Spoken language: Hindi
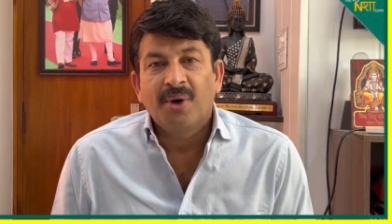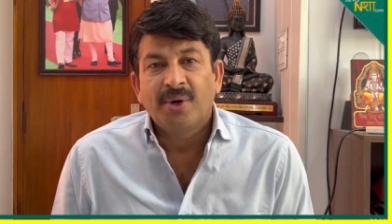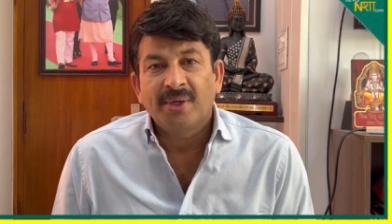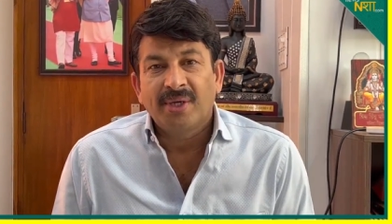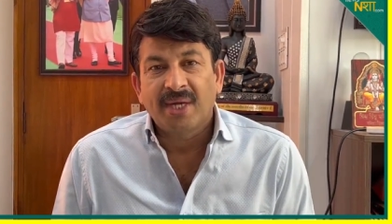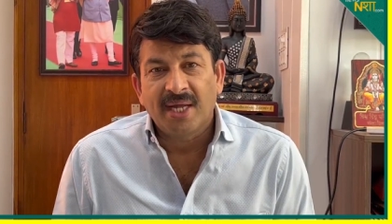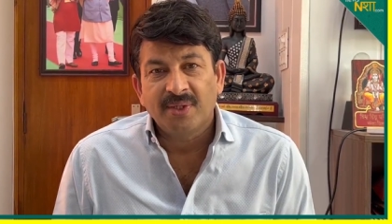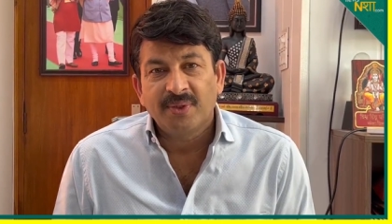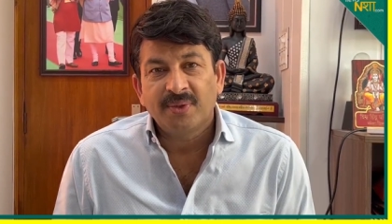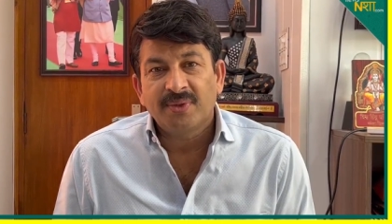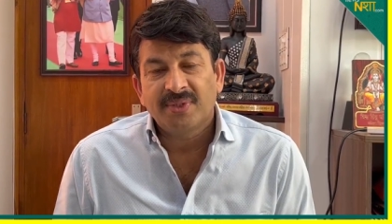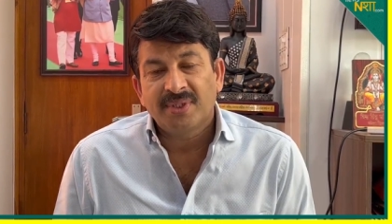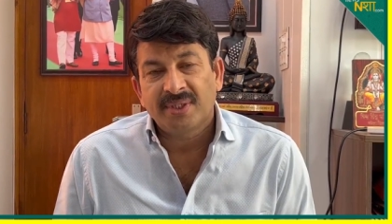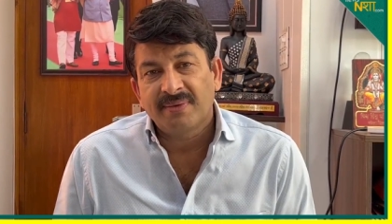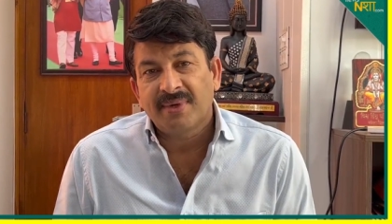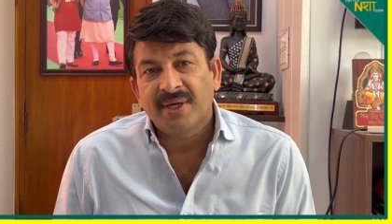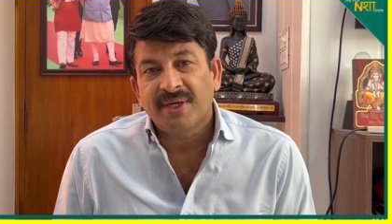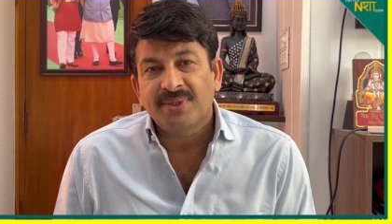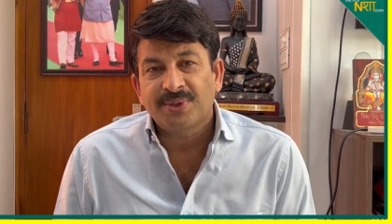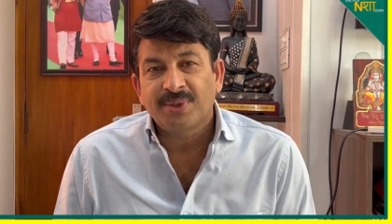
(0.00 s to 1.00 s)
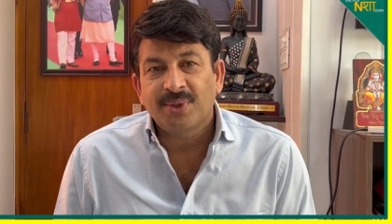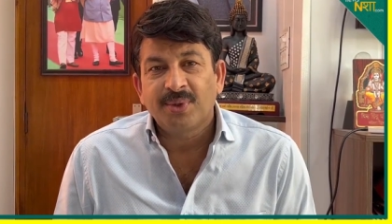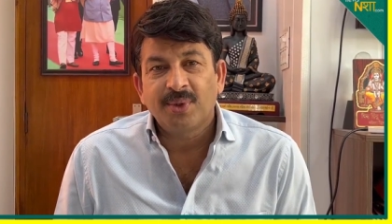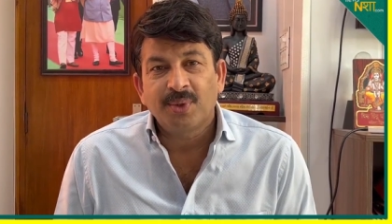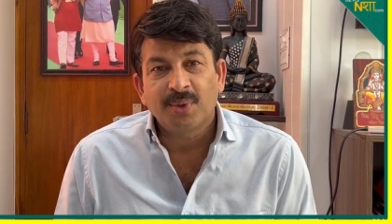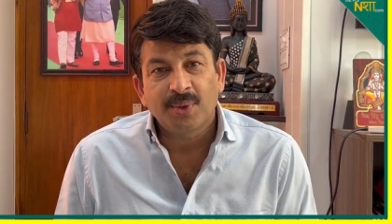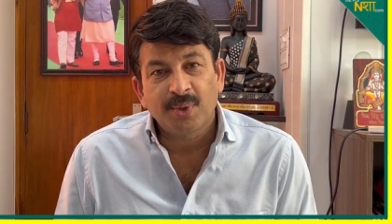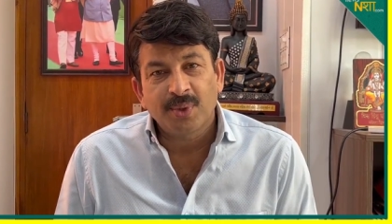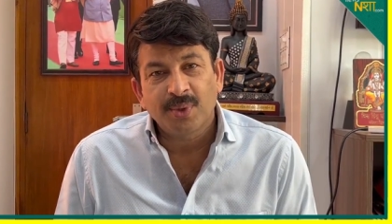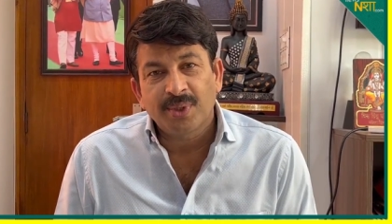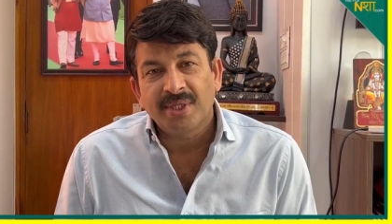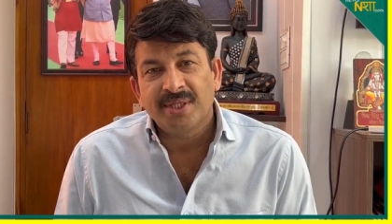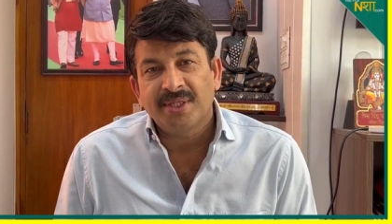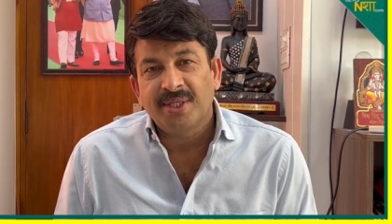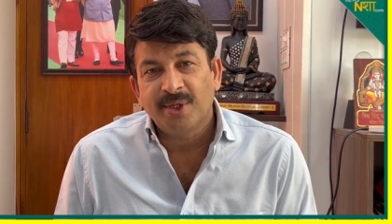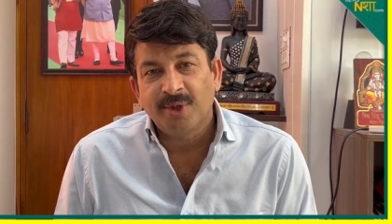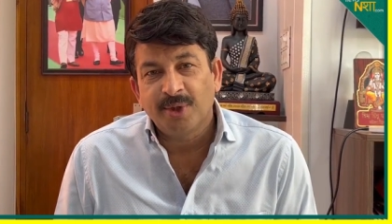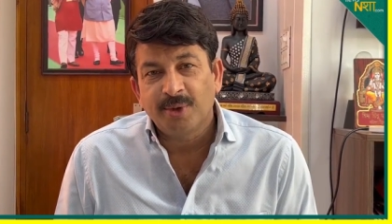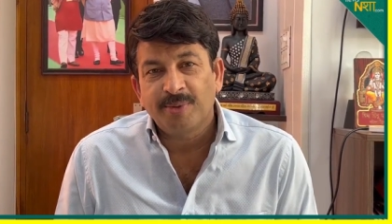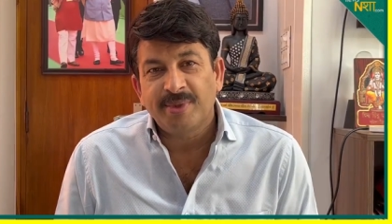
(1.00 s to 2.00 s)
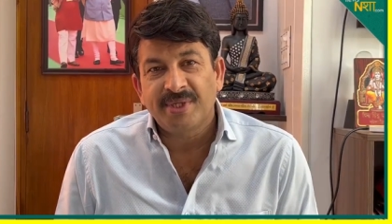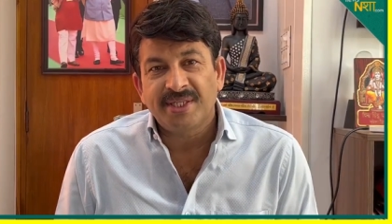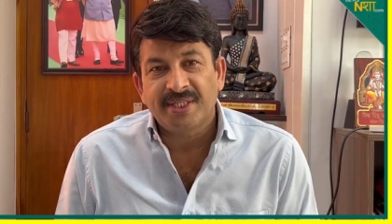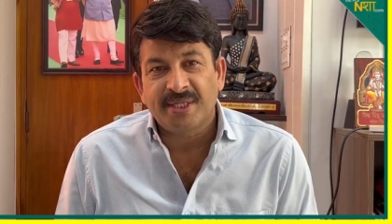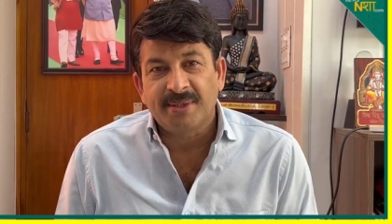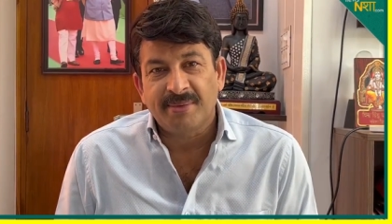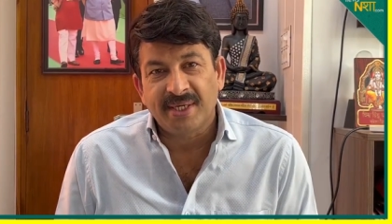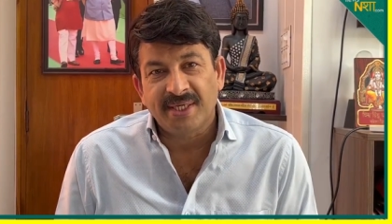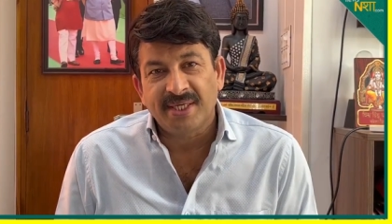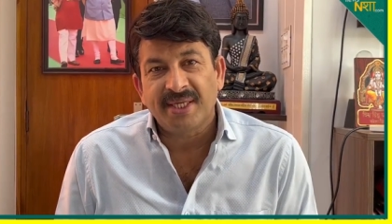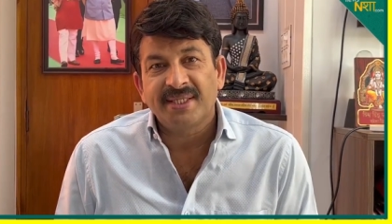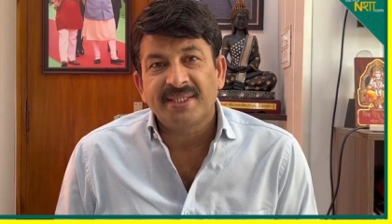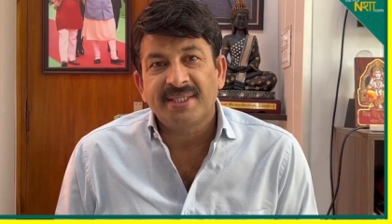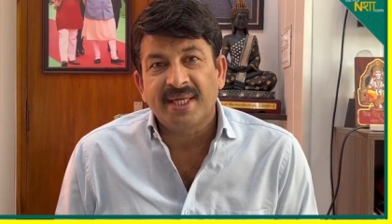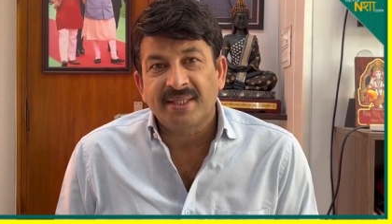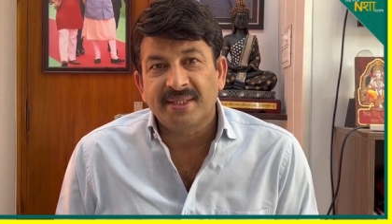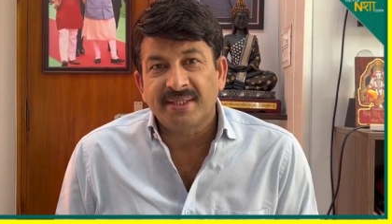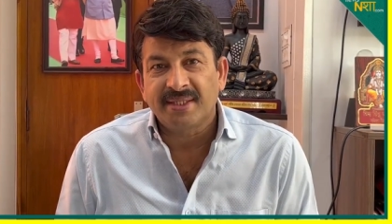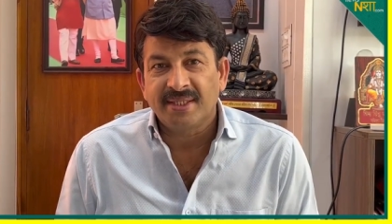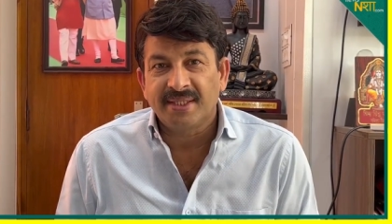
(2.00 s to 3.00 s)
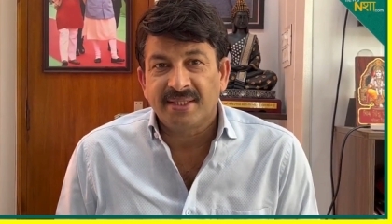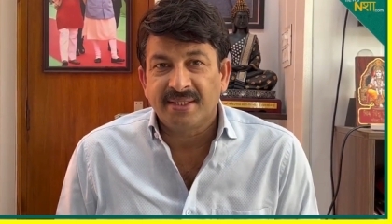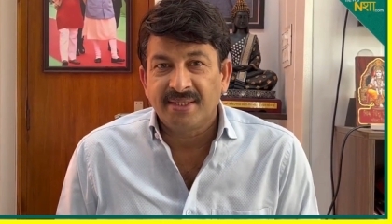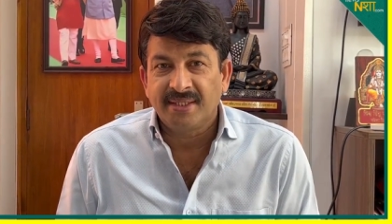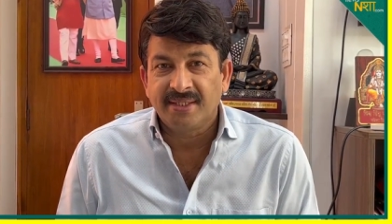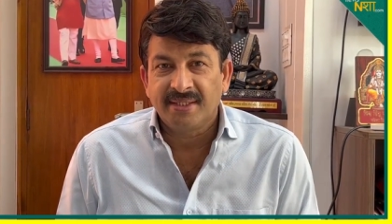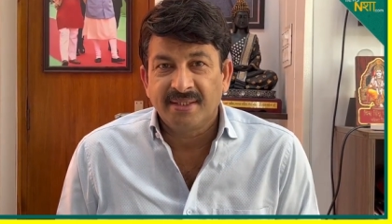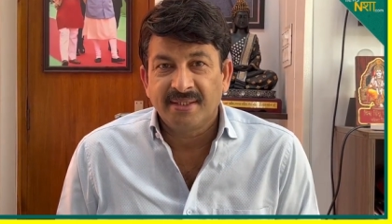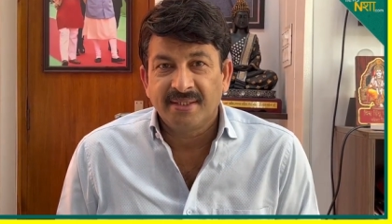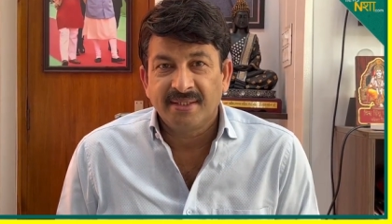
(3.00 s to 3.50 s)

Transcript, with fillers: और राजू श्रीवास्तव लोगों के दिलों में समाना जानते थे